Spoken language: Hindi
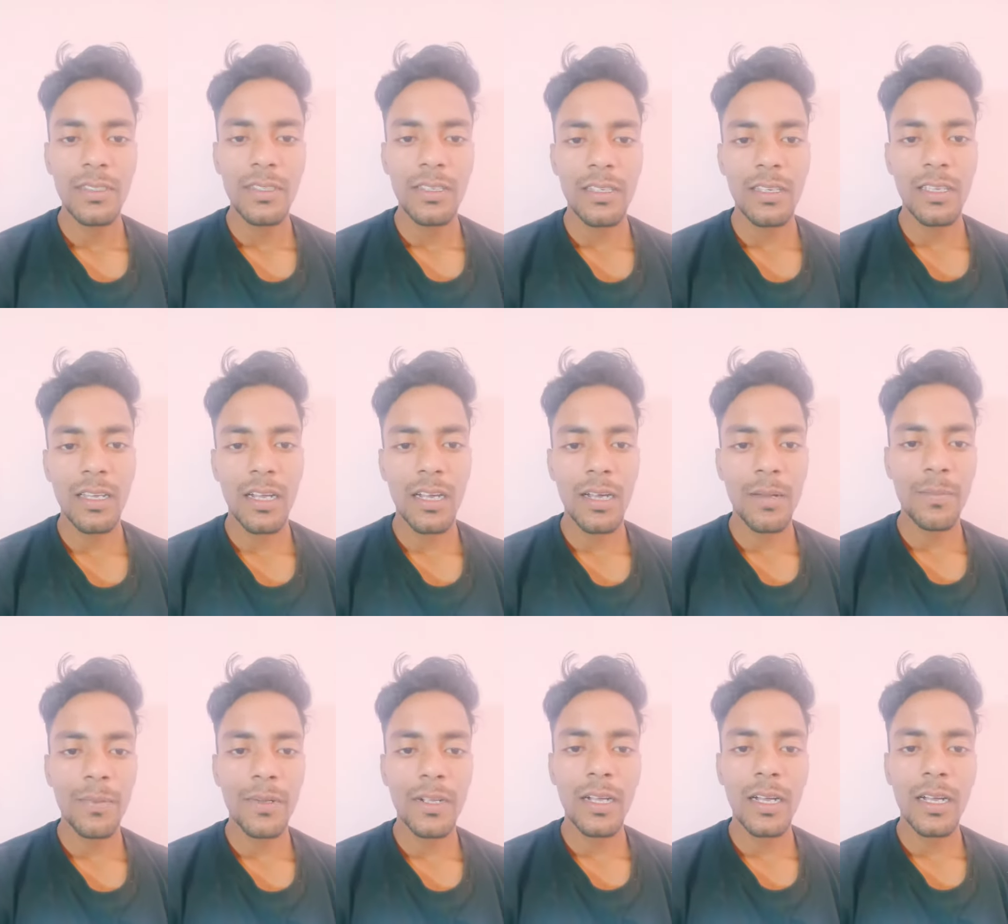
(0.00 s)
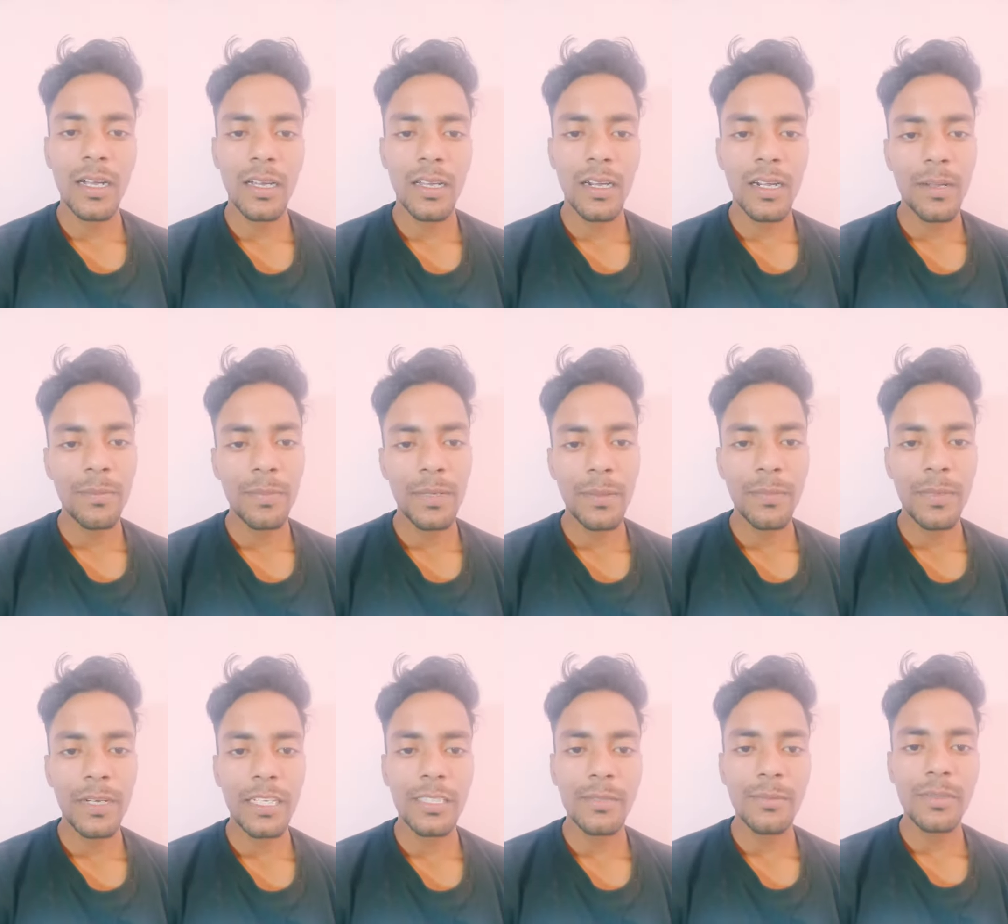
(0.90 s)
कि आपका अगर आपके
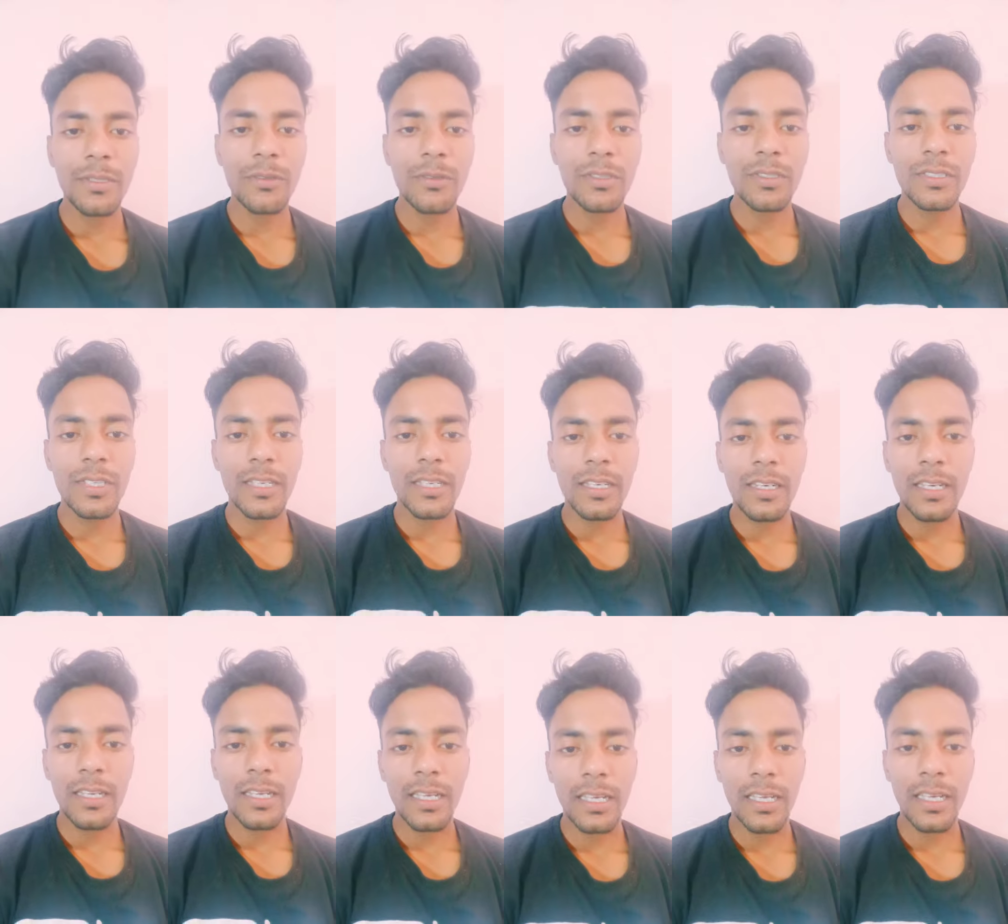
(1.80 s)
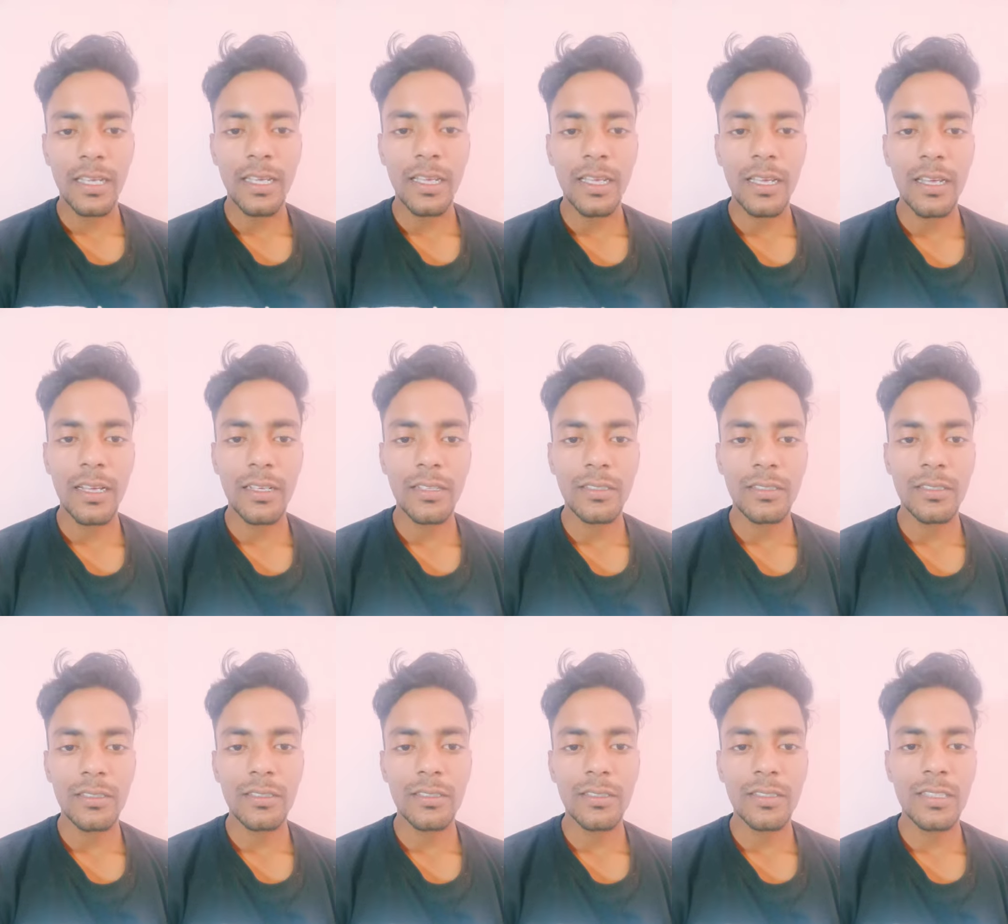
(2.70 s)
पास भी कोई चैनल है
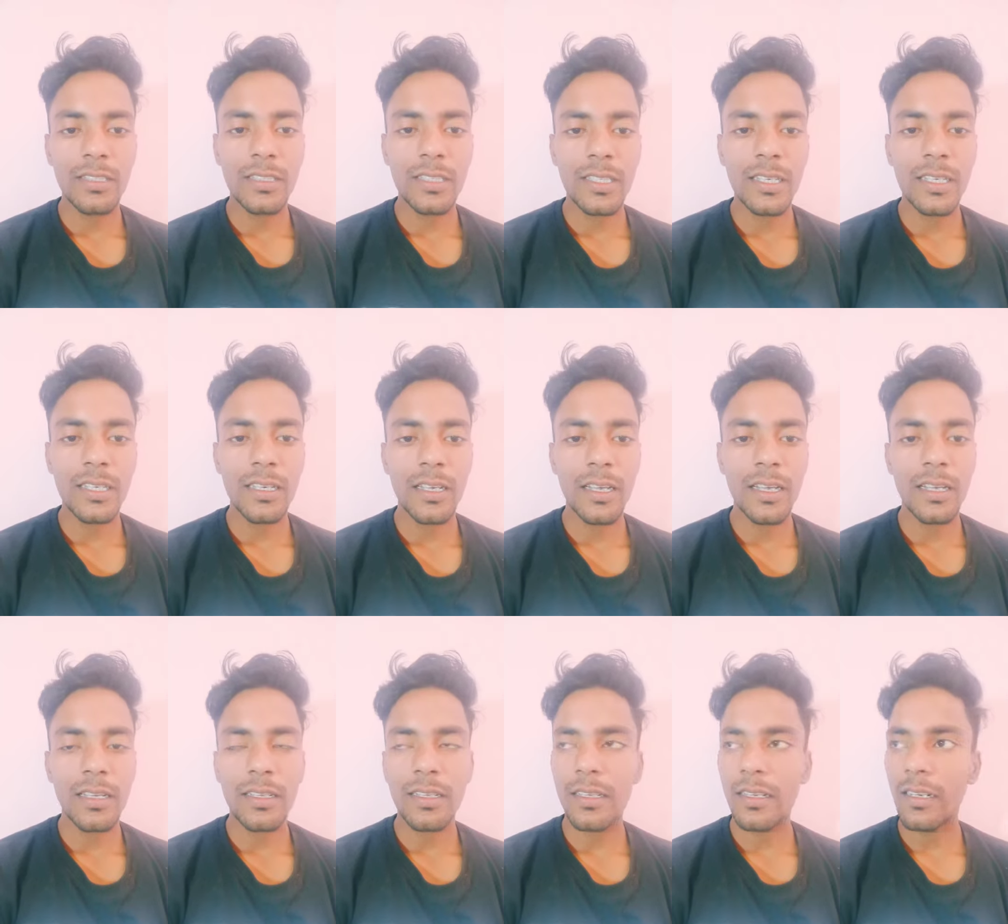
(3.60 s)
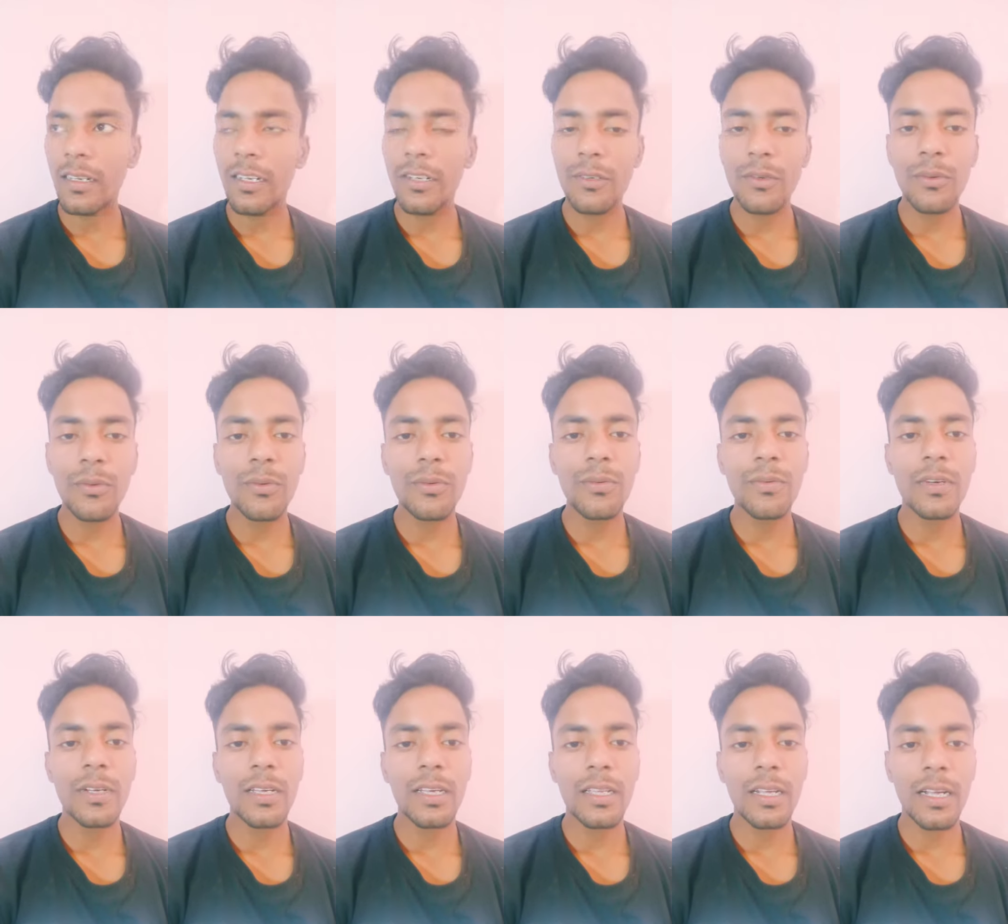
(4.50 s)
जिससे रिंगटून
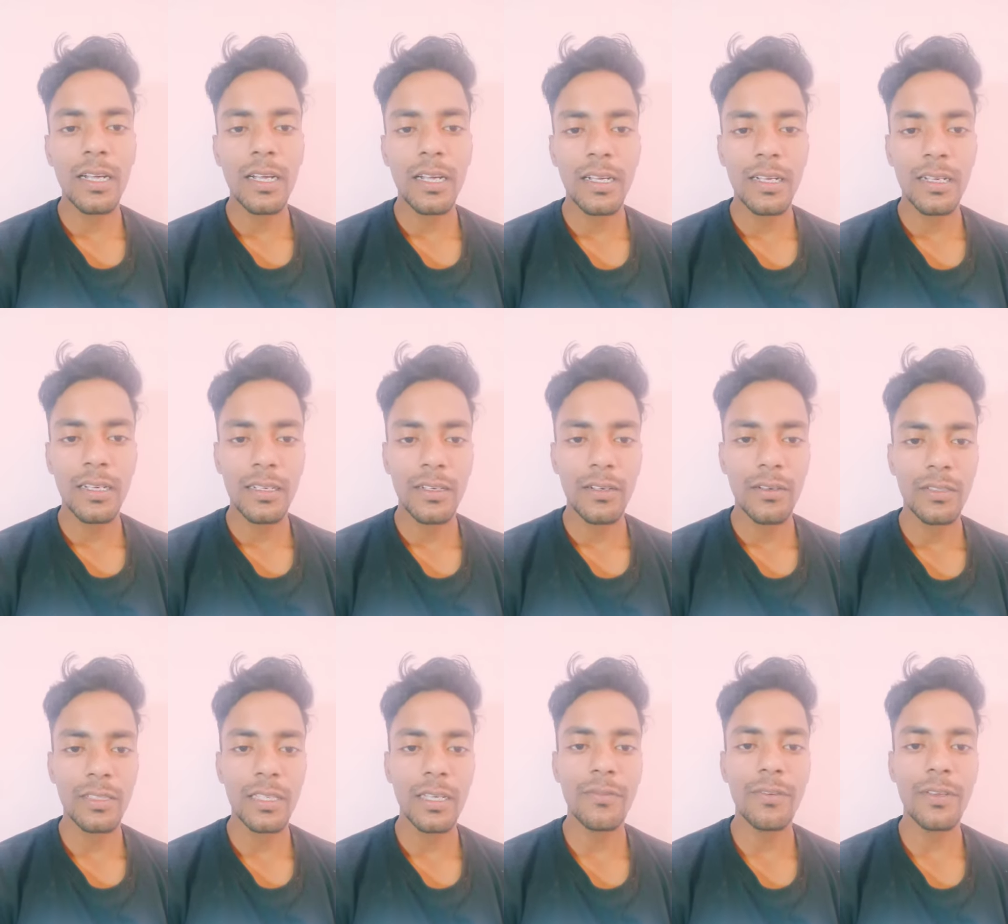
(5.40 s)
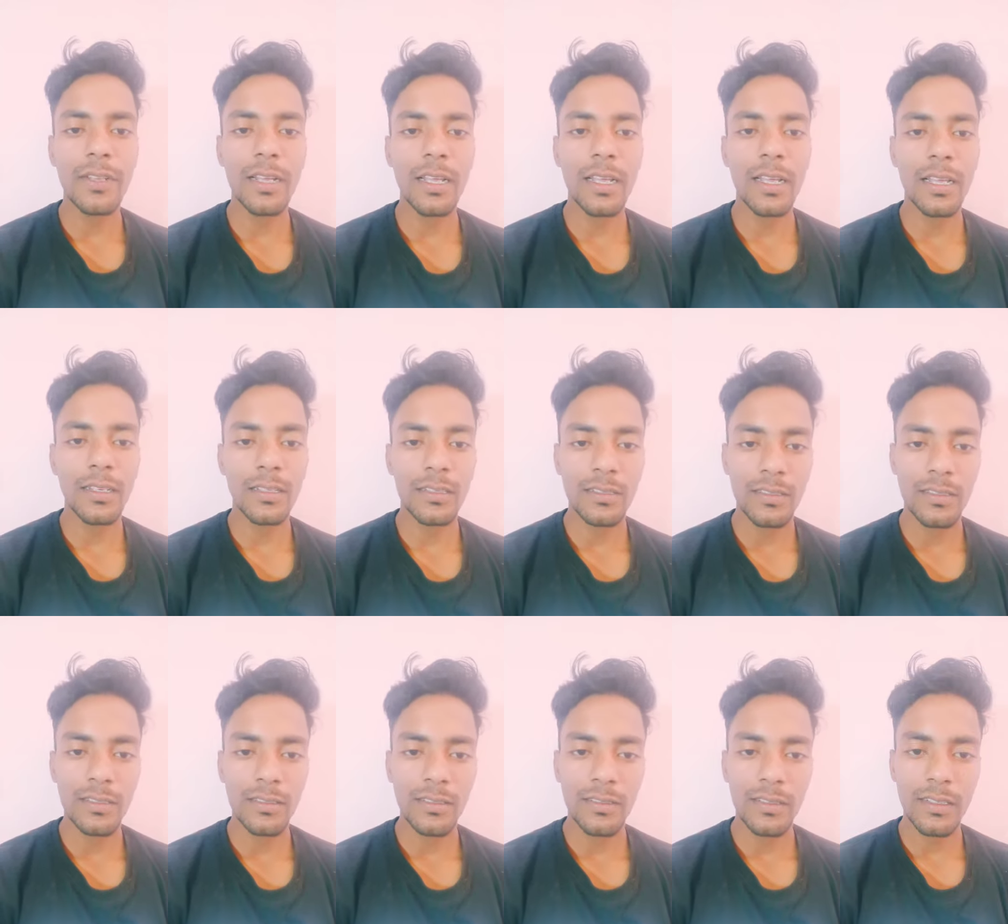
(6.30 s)
वगैरह या फिर
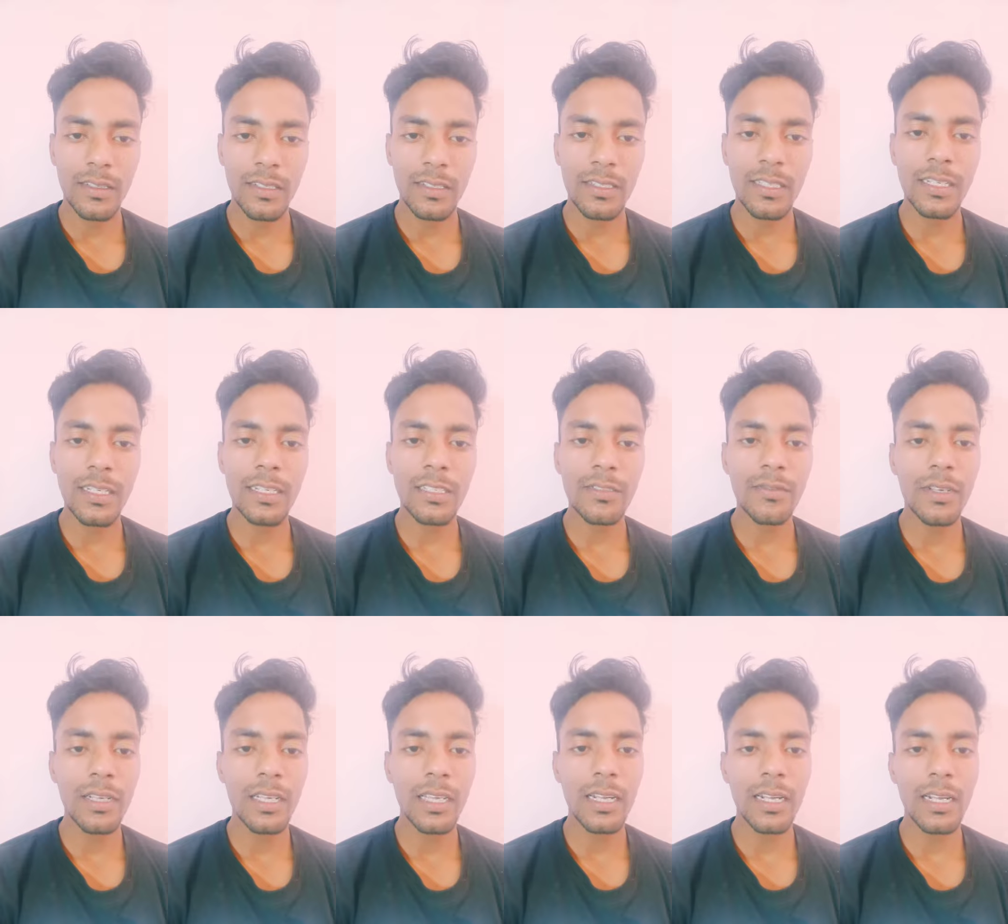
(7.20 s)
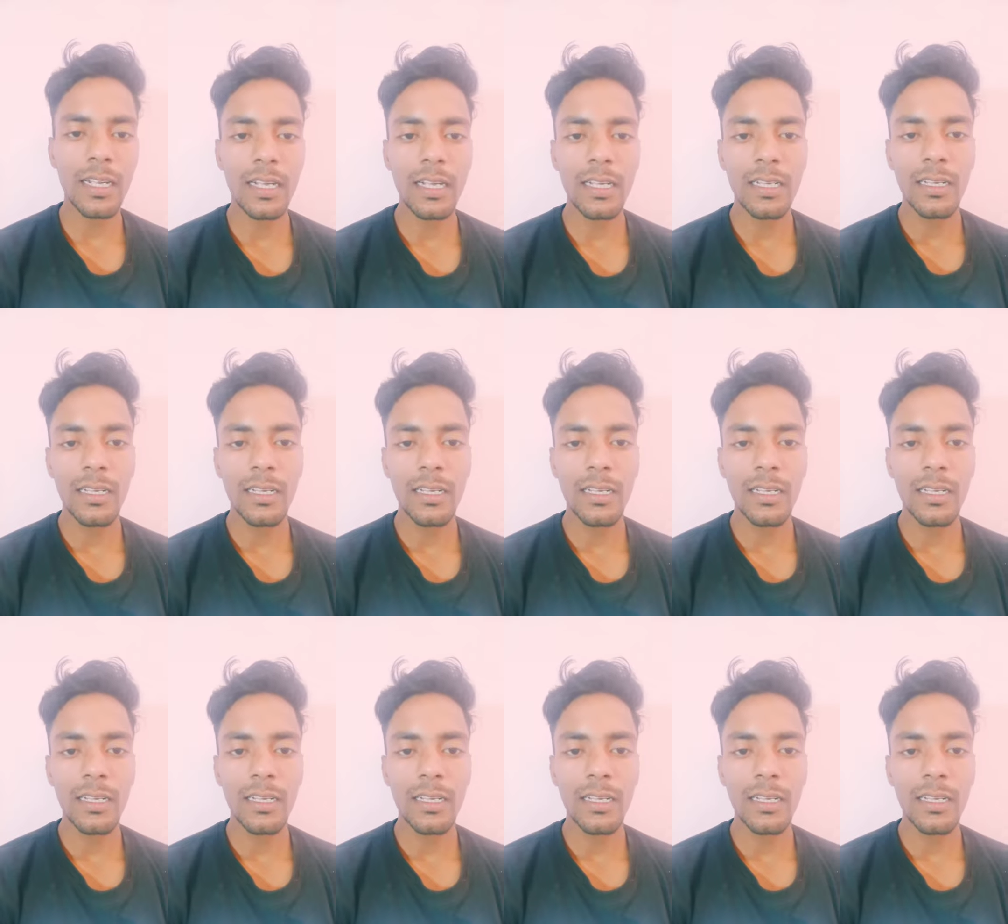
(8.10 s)
स्टेटस वगैरह का